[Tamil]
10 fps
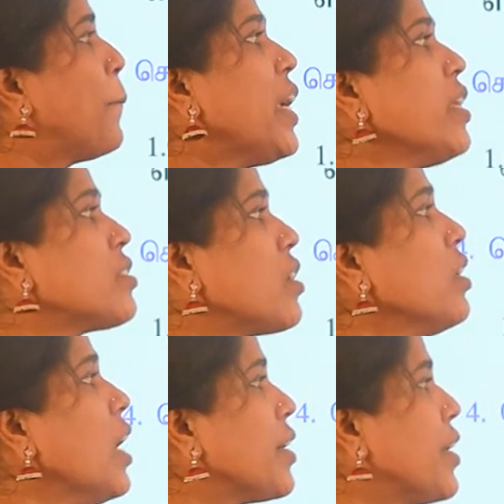பேஸ்ட்
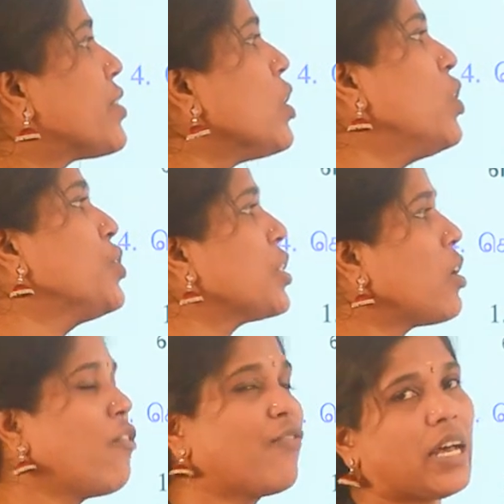ஆன்
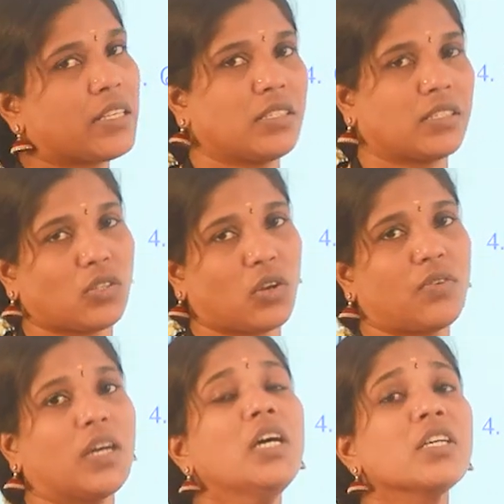டிசல்யூஷன் ஆஃப் ஆசிட்ஸ்
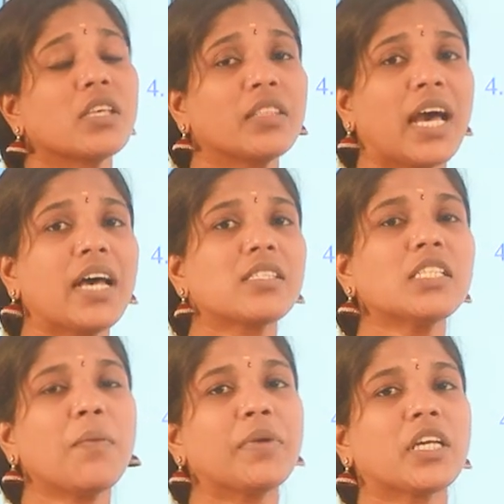ஓகேவா ஸோ இந்த
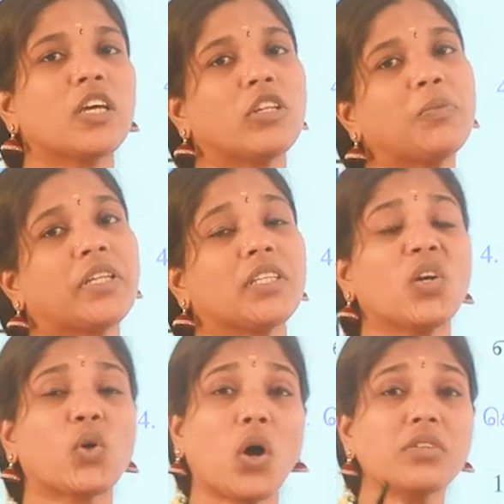ஆசிட் அப்படிங்கிறது வந்து
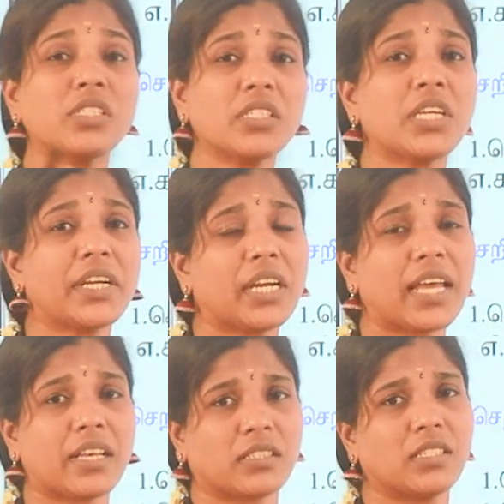பார்த்தீங்கன்னா
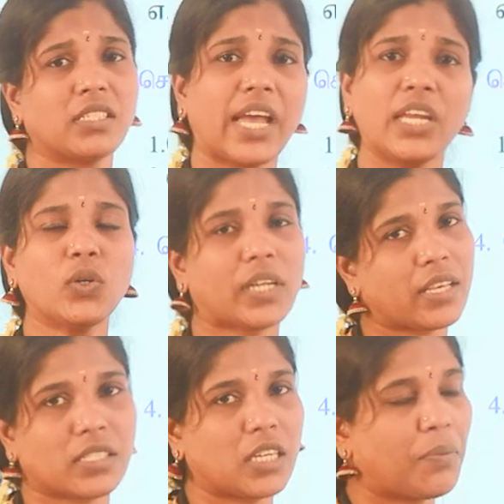கான்சென்ட்ரேட்டட் ஆசிட் டைலூட்
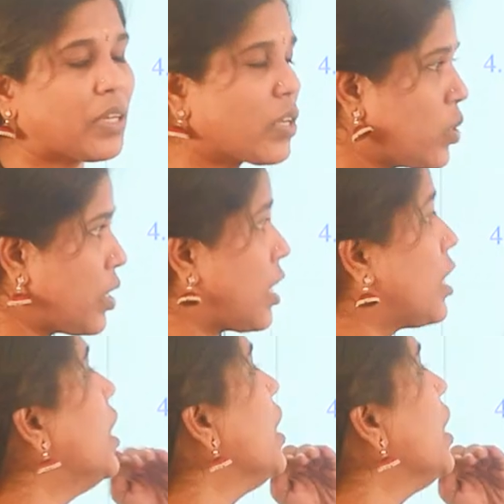ஆசிட் அப்படிங்கிறத சொல்கிறாங்கல்ல